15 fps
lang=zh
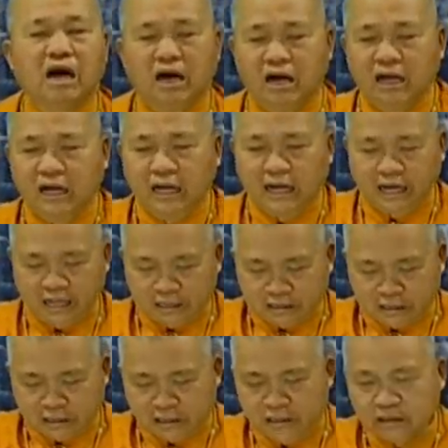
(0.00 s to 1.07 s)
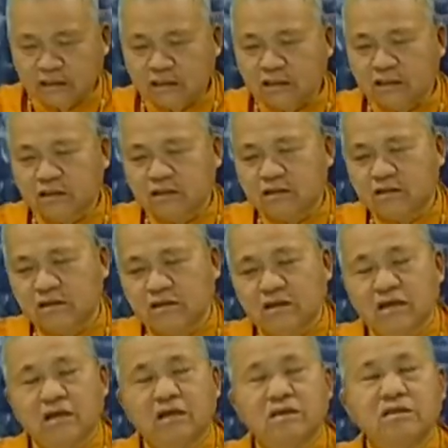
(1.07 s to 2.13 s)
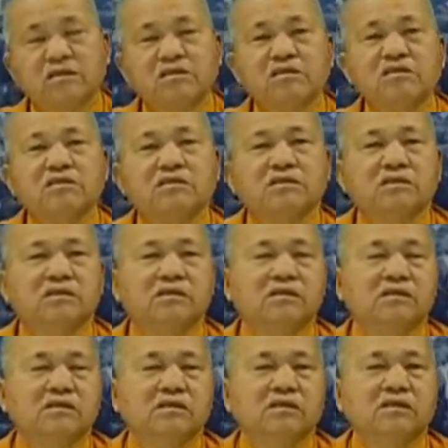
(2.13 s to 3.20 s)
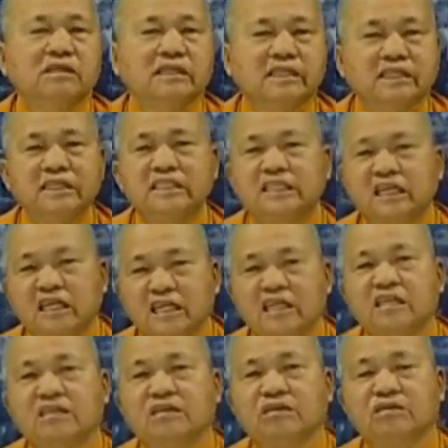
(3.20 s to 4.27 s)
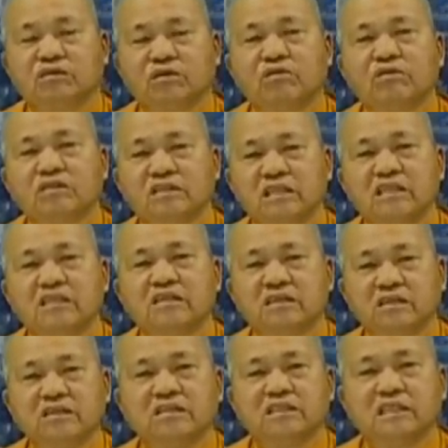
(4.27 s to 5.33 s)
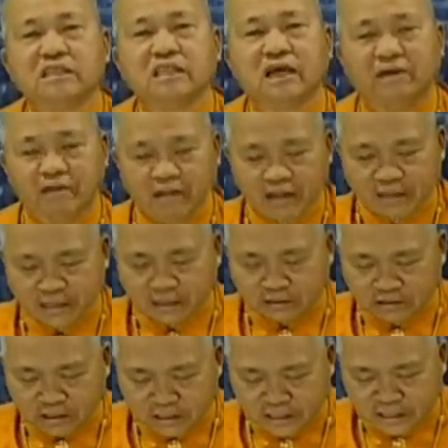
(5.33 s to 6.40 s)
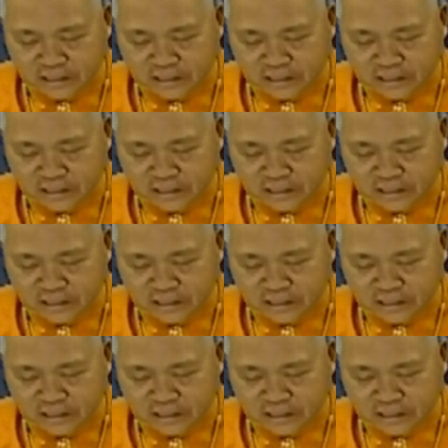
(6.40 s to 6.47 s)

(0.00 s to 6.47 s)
啊，这个是一体的中心核心呢，叫做